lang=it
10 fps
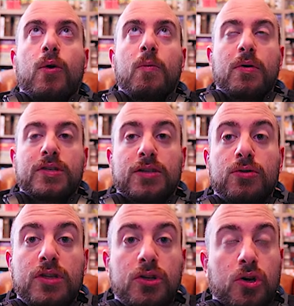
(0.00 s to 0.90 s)
un progetto
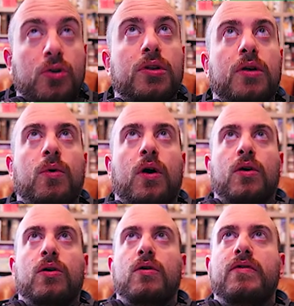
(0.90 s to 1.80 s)
di gioco di
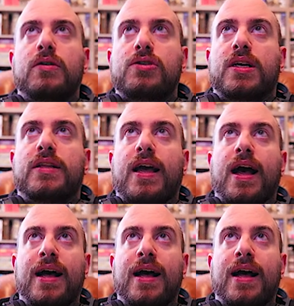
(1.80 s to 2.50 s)
ruolo, ovvero sia The,